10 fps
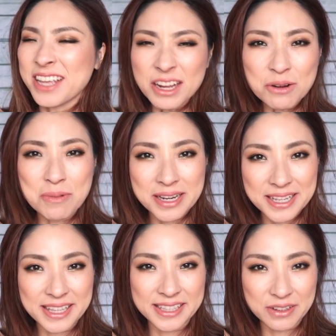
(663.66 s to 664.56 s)
結構前に
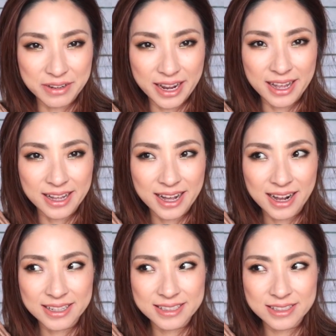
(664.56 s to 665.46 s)
出たんだよね。
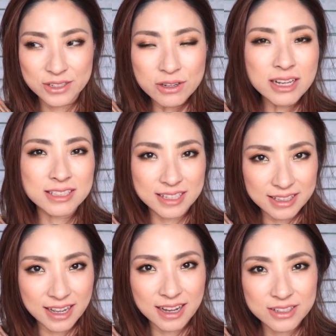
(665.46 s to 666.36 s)
くがつ
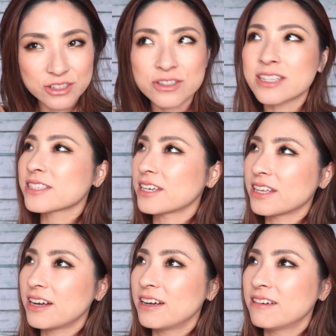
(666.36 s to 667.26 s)
かなじゅうがつか
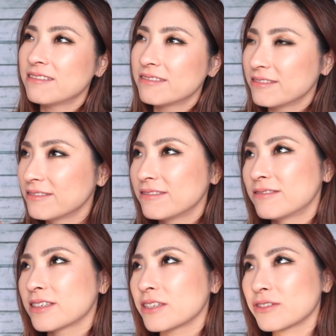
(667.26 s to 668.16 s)
な、うん、
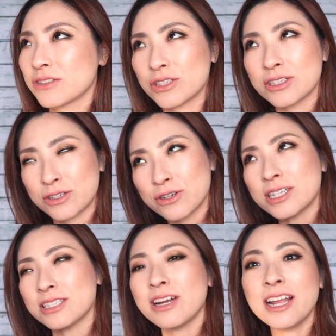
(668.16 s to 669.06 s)
く
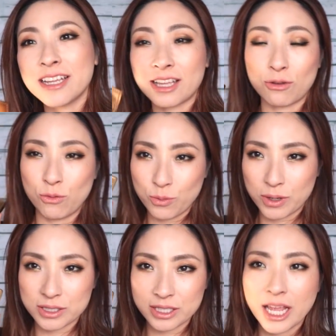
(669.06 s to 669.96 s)
がつぐらいに出たと思い
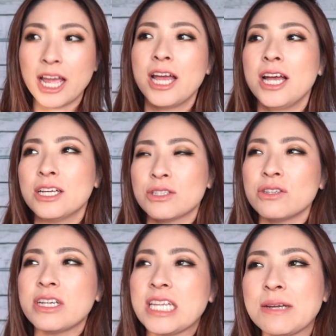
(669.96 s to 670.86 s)
ます。でそ
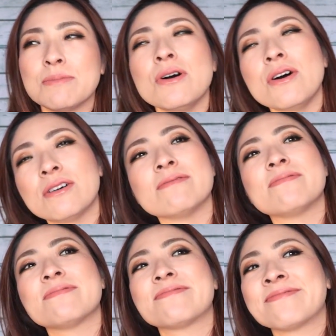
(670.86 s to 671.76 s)
の時にも
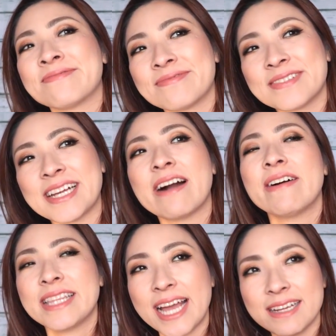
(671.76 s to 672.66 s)
う、うん、
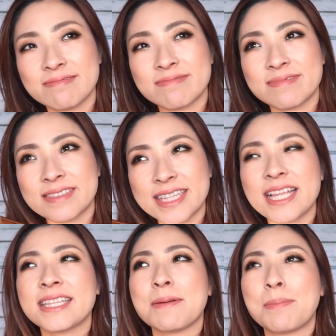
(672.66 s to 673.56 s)
買わない、
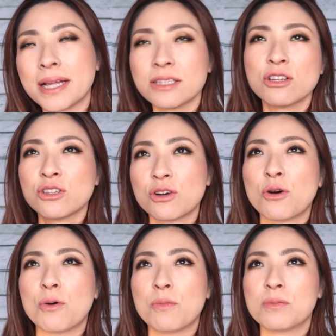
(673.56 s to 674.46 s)
だってパッド
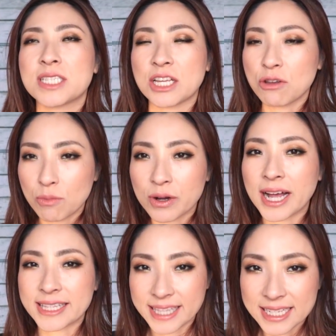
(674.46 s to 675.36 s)
のシャドウも
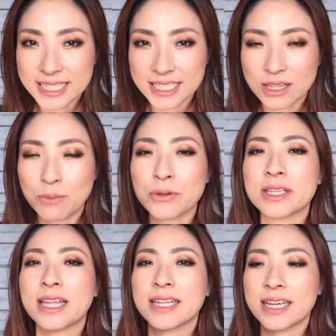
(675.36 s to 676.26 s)
買ったしって思っ
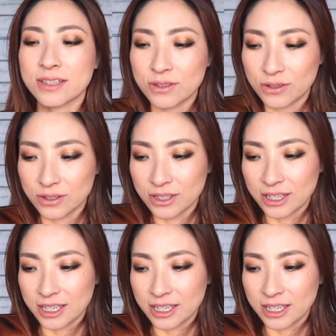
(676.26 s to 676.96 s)
てたんだけど、